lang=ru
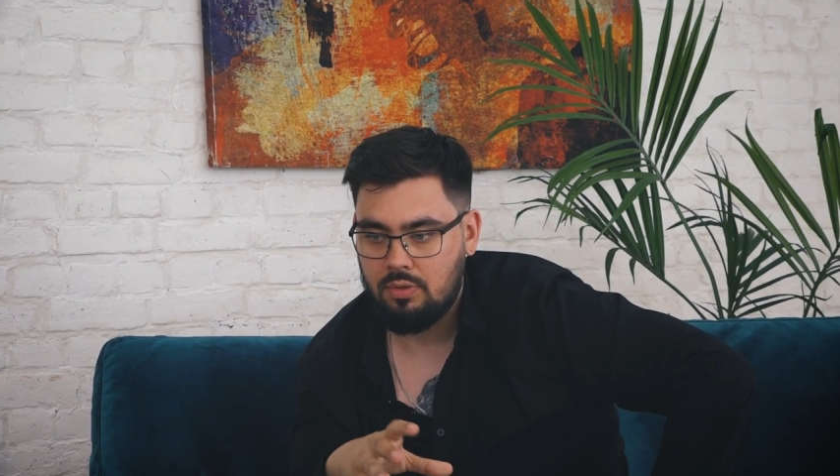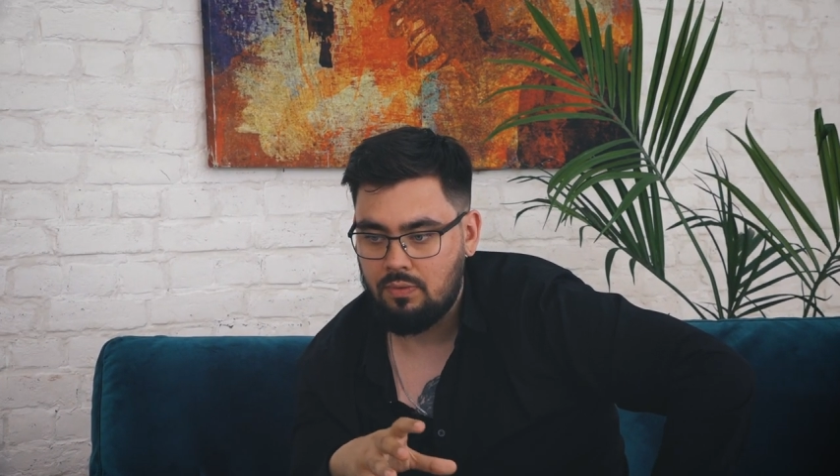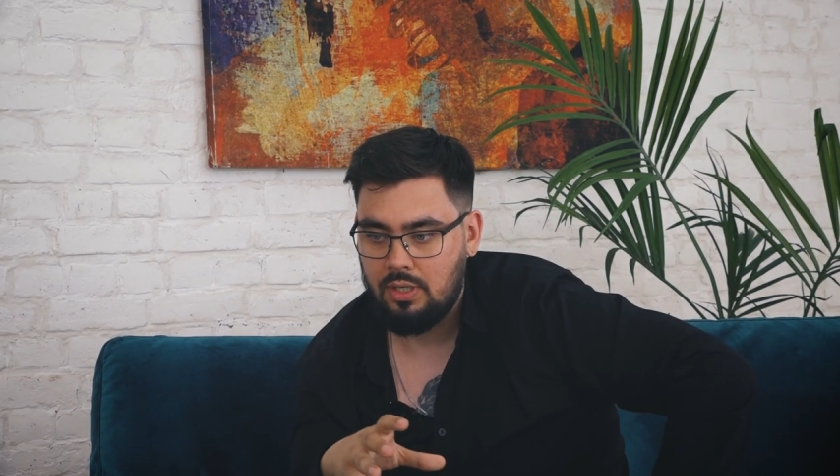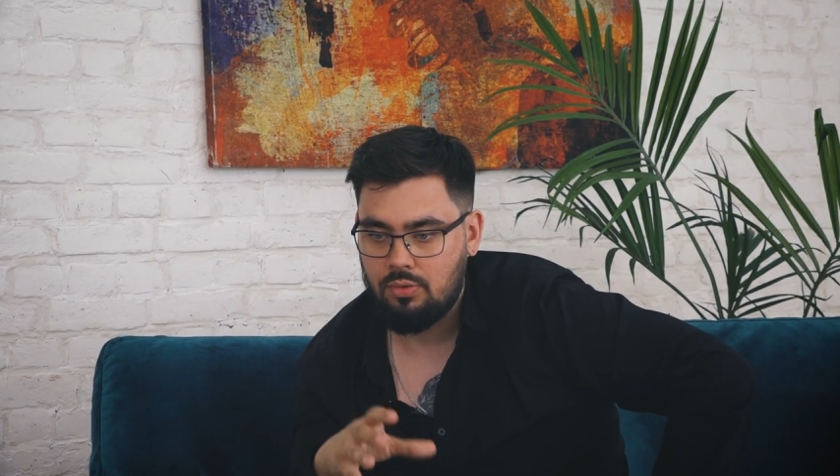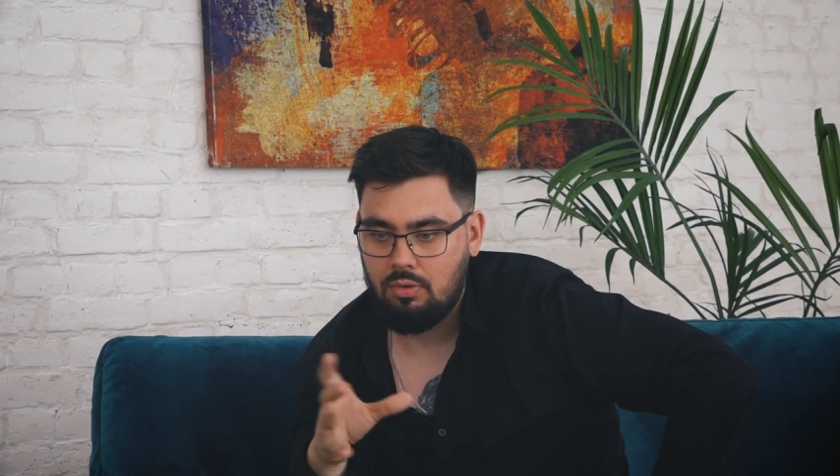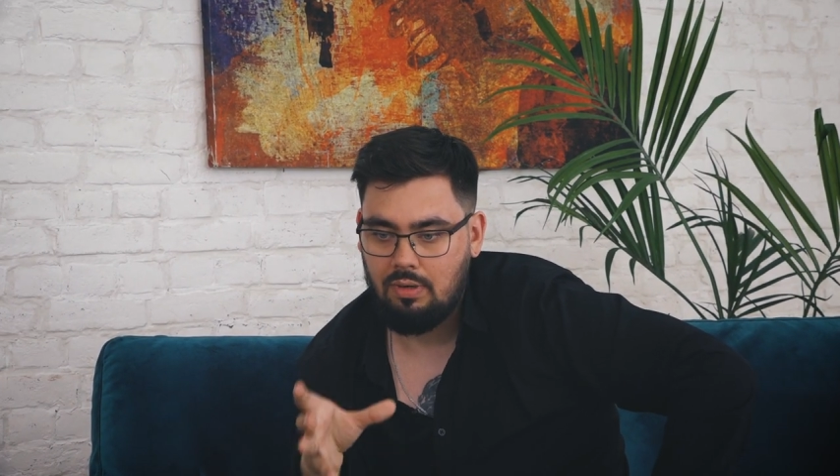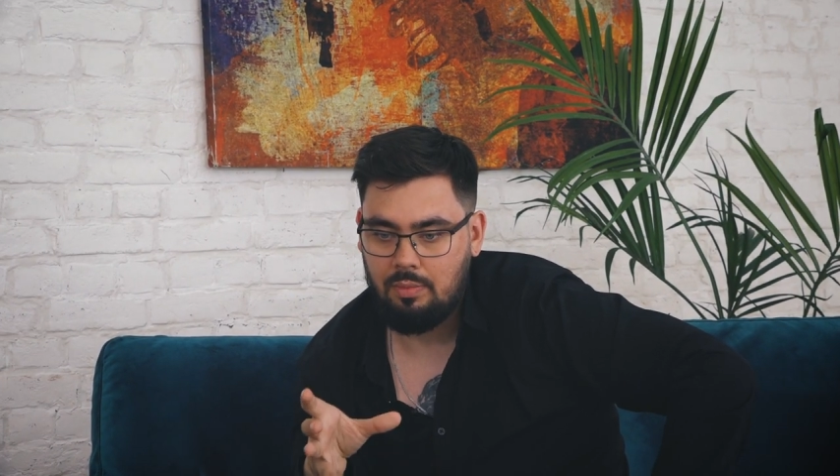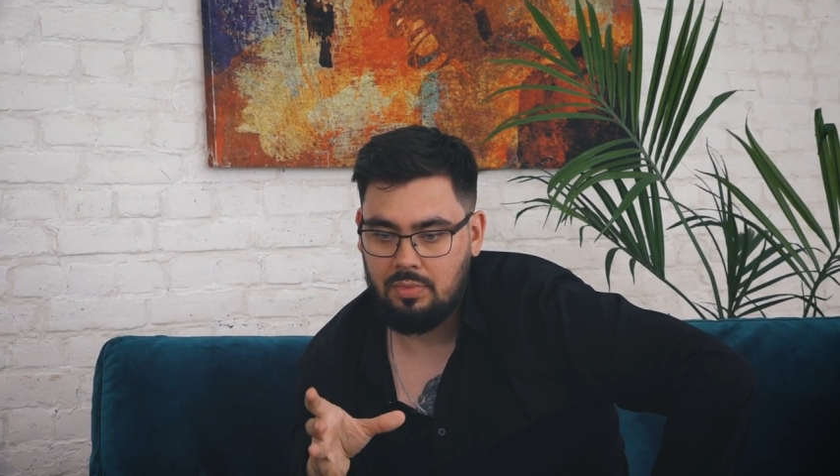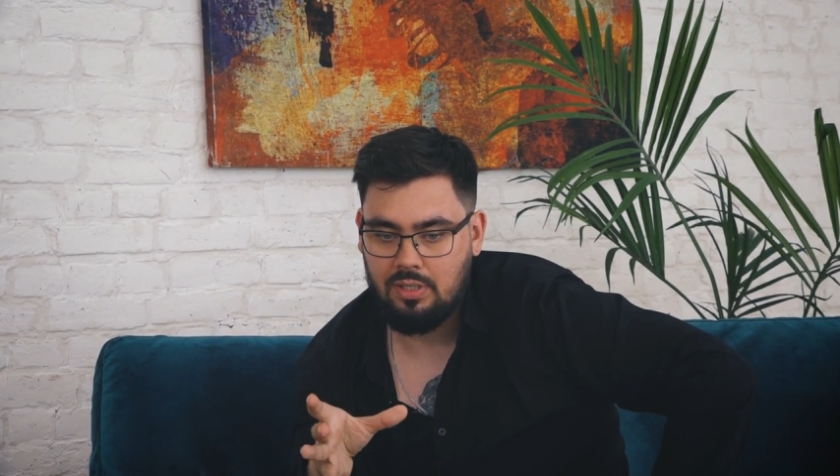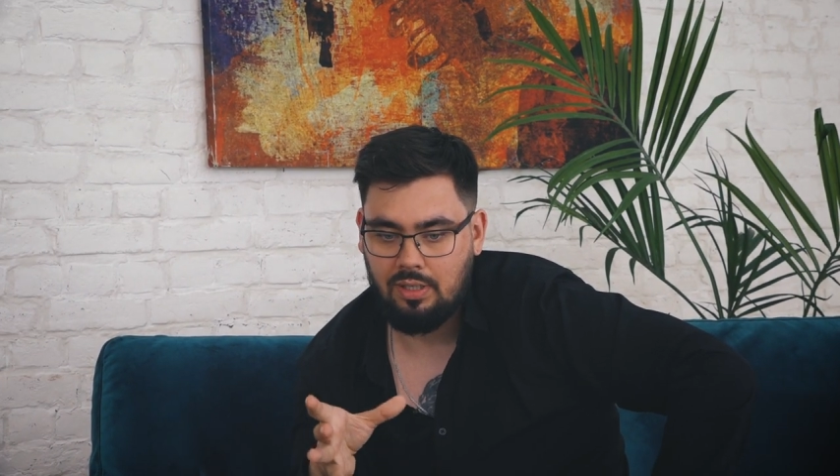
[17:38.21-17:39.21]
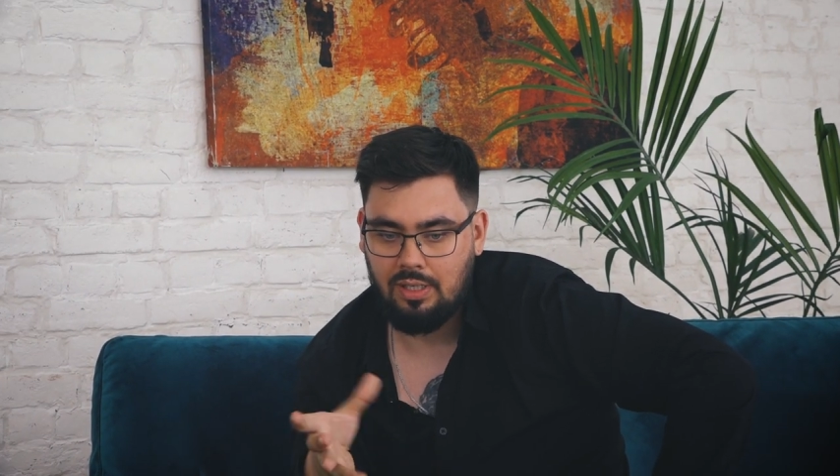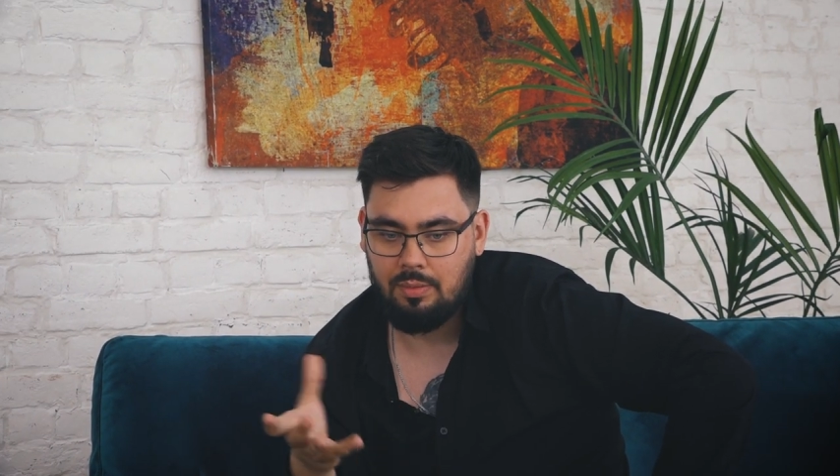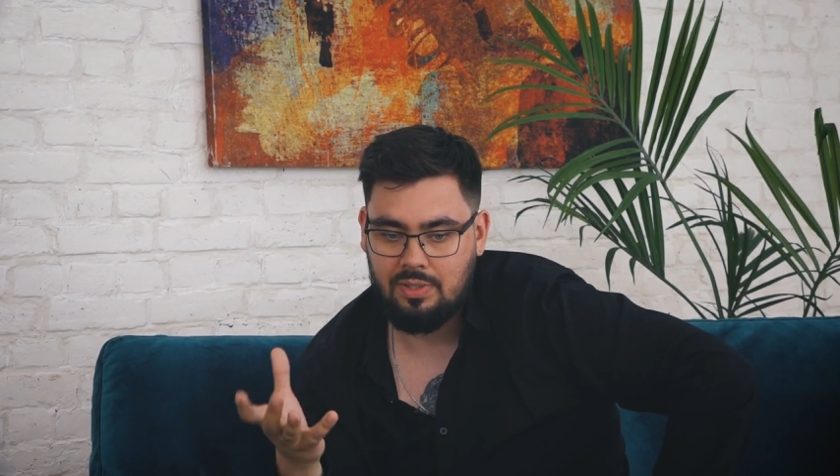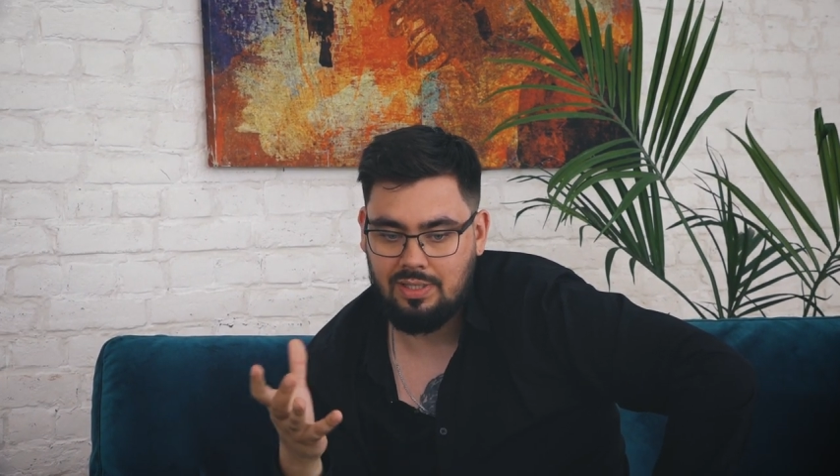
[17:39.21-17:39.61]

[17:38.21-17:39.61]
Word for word: связку AmoCRM